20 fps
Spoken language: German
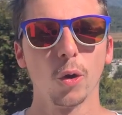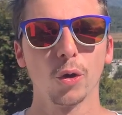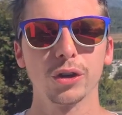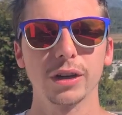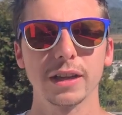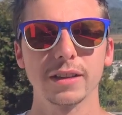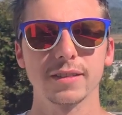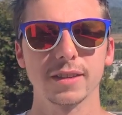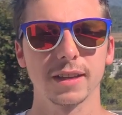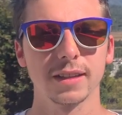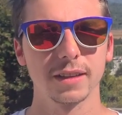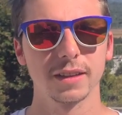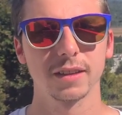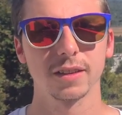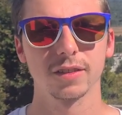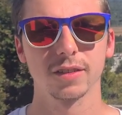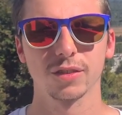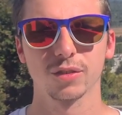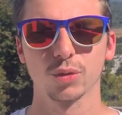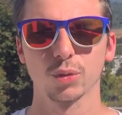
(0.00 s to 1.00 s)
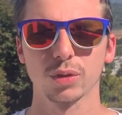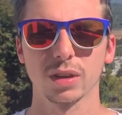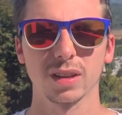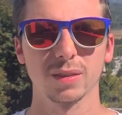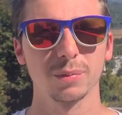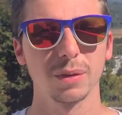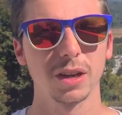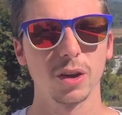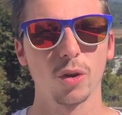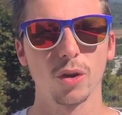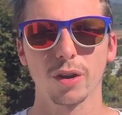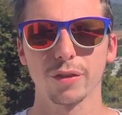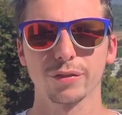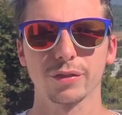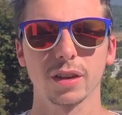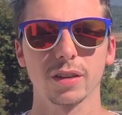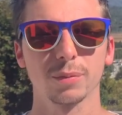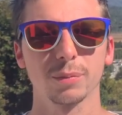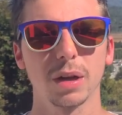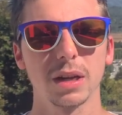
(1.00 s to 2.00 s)
Und letztendlich ist es so, dass man auch
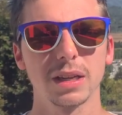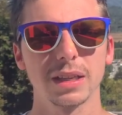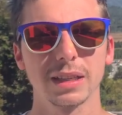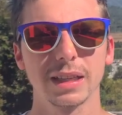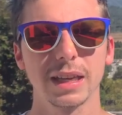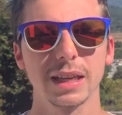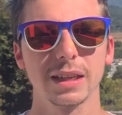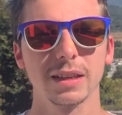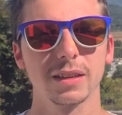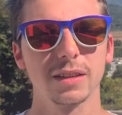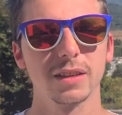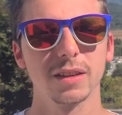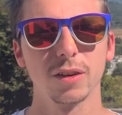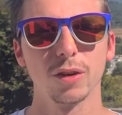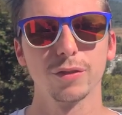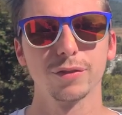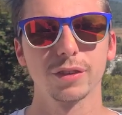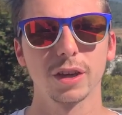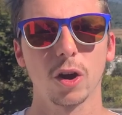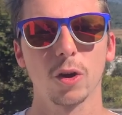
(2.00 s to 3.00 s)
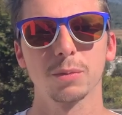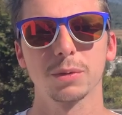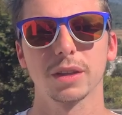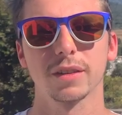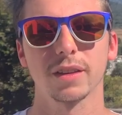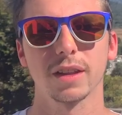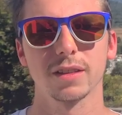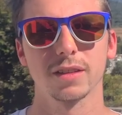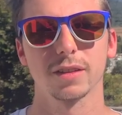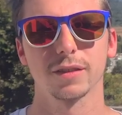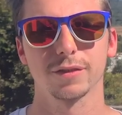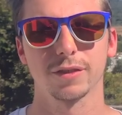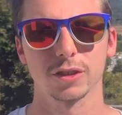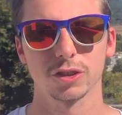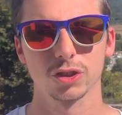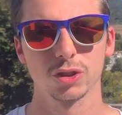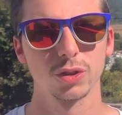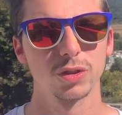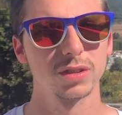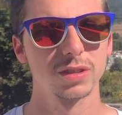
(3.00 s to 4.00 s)
öfters mal gegen die Luftraumgesetze
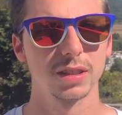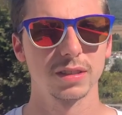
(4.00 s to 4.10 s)
verstößt.